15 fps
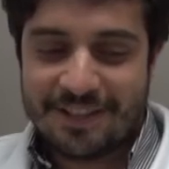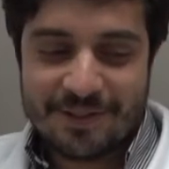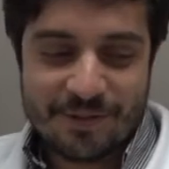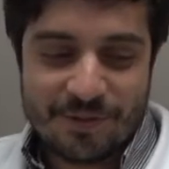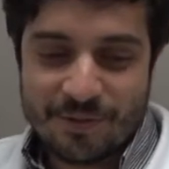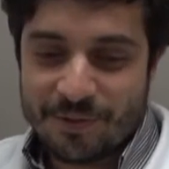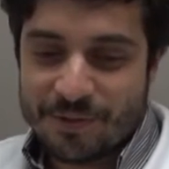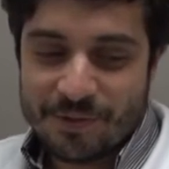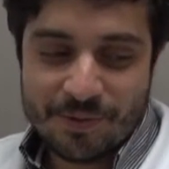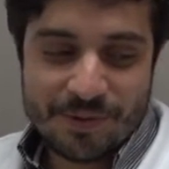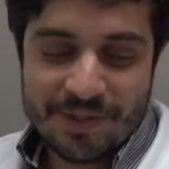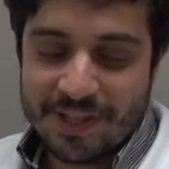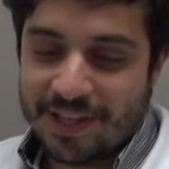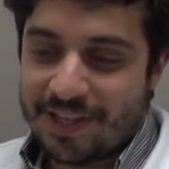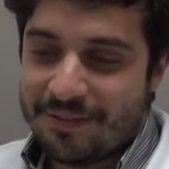Ah, eu sou Luiz
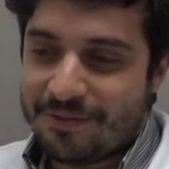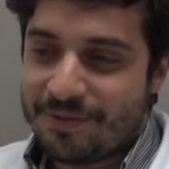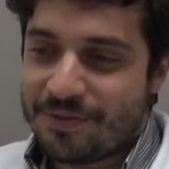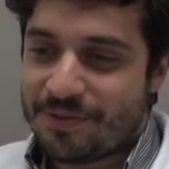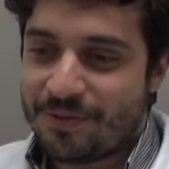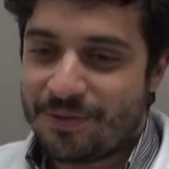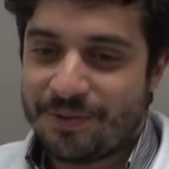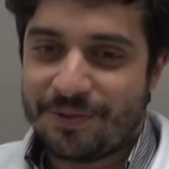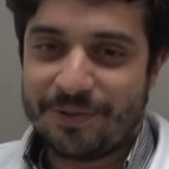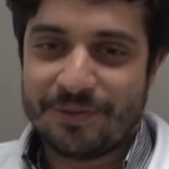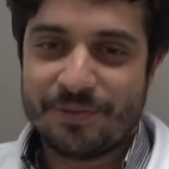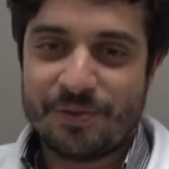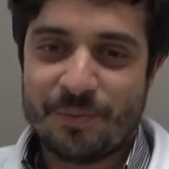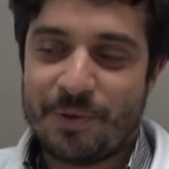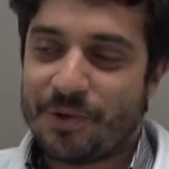Gustavo,
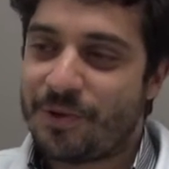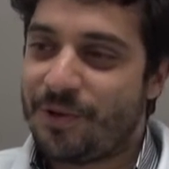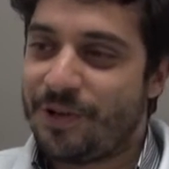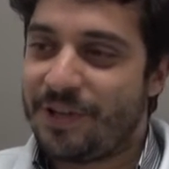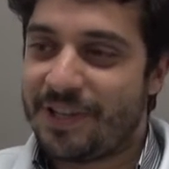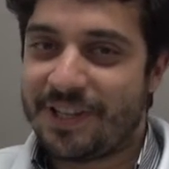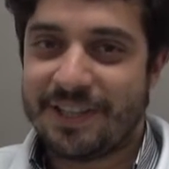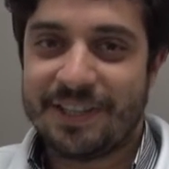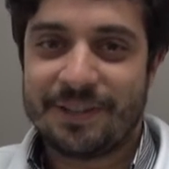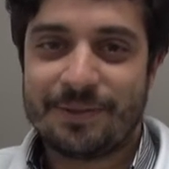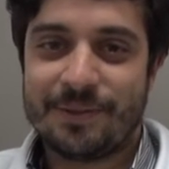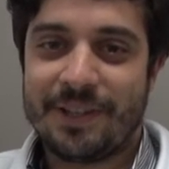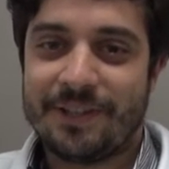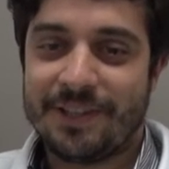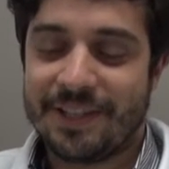sou de Mococa,
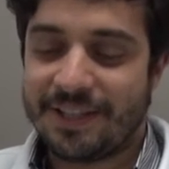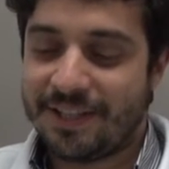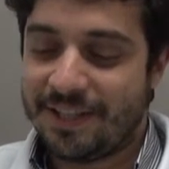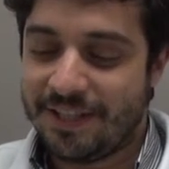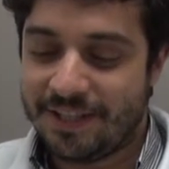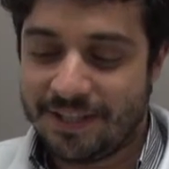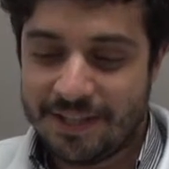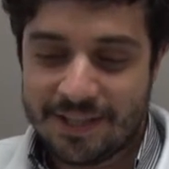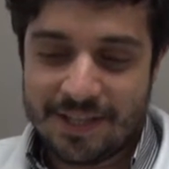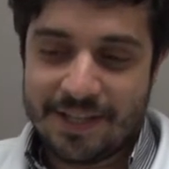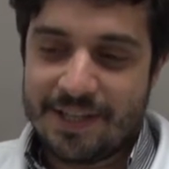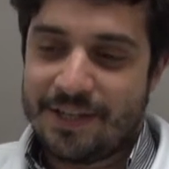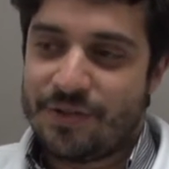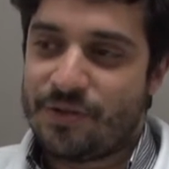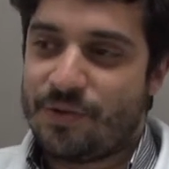natural daqui.
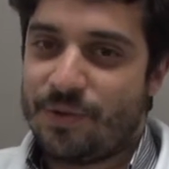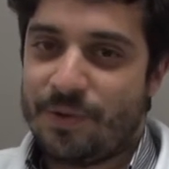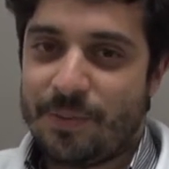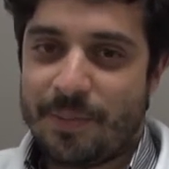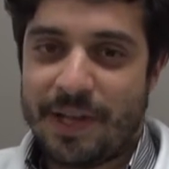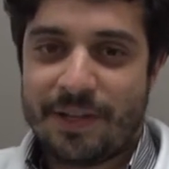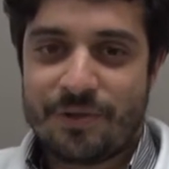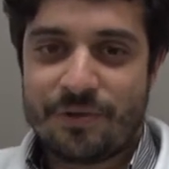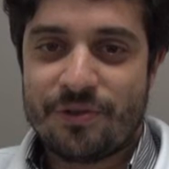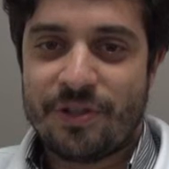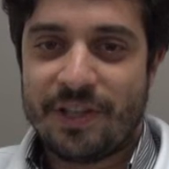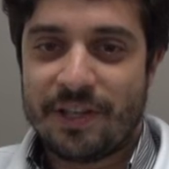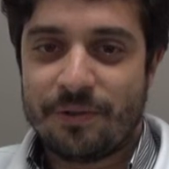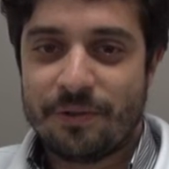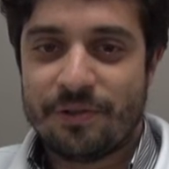Sou médico
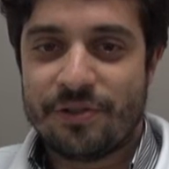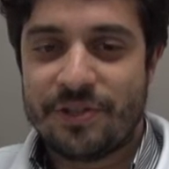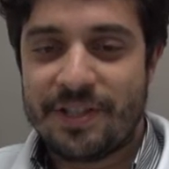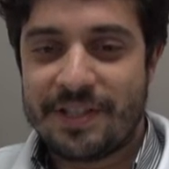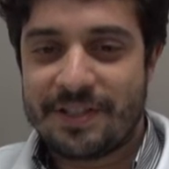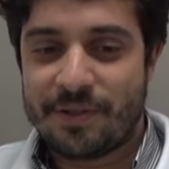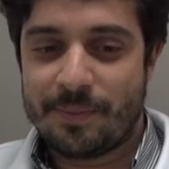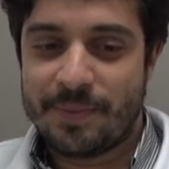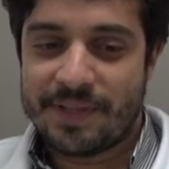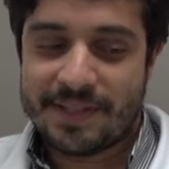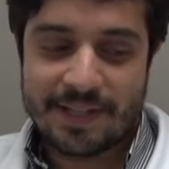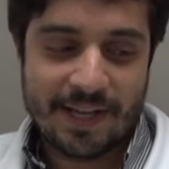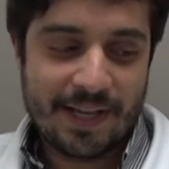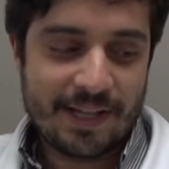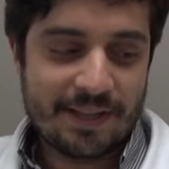ginecologista,
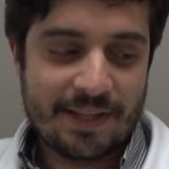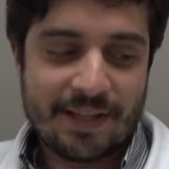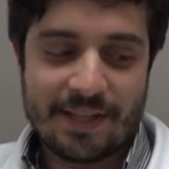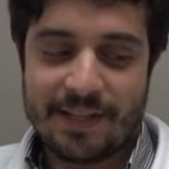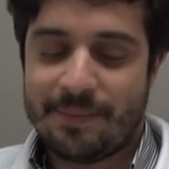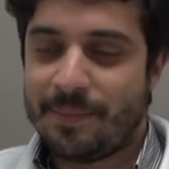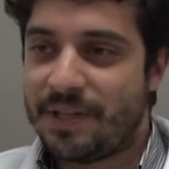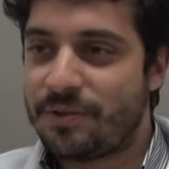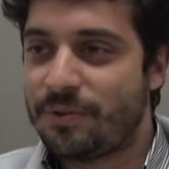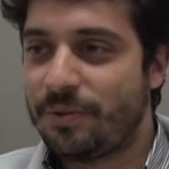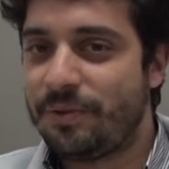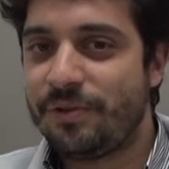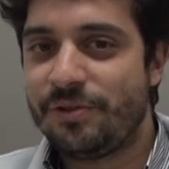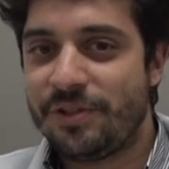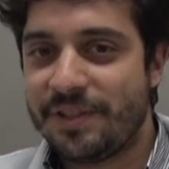obstetra e
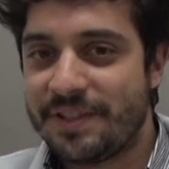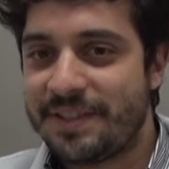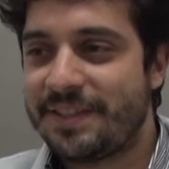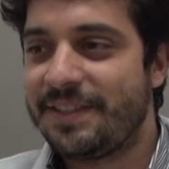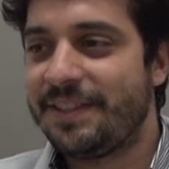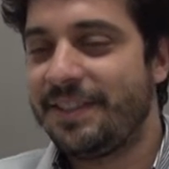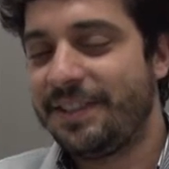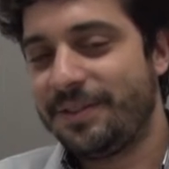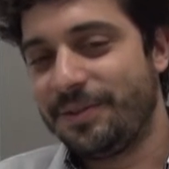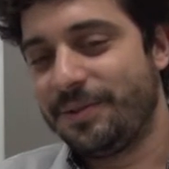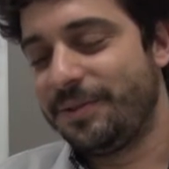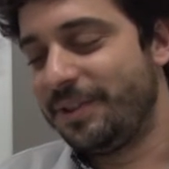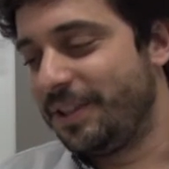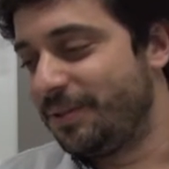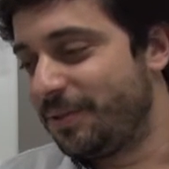mastologista, né? E
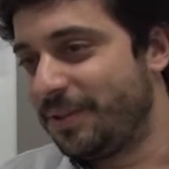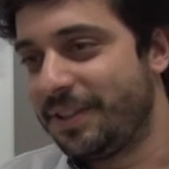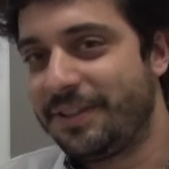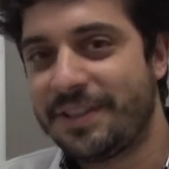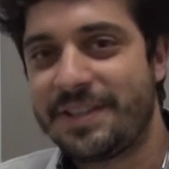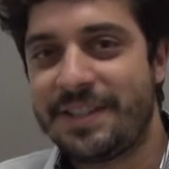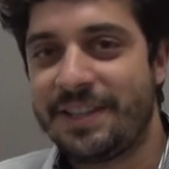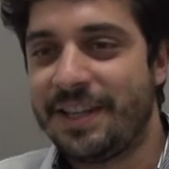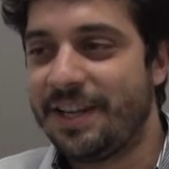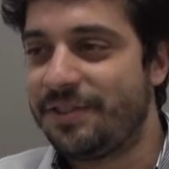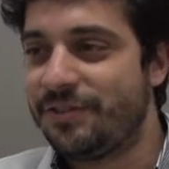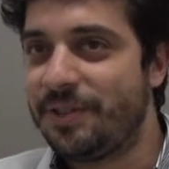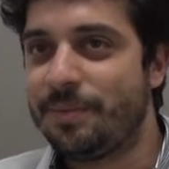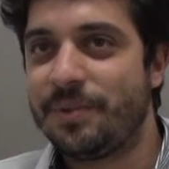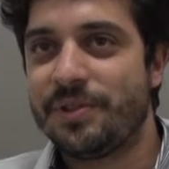estou retornando à
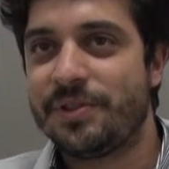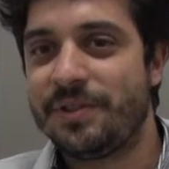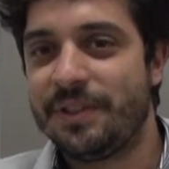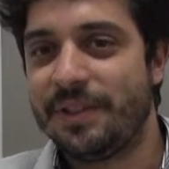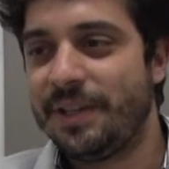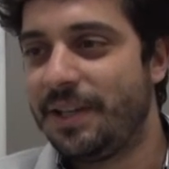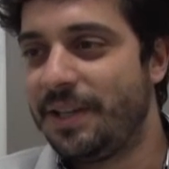cidade depois de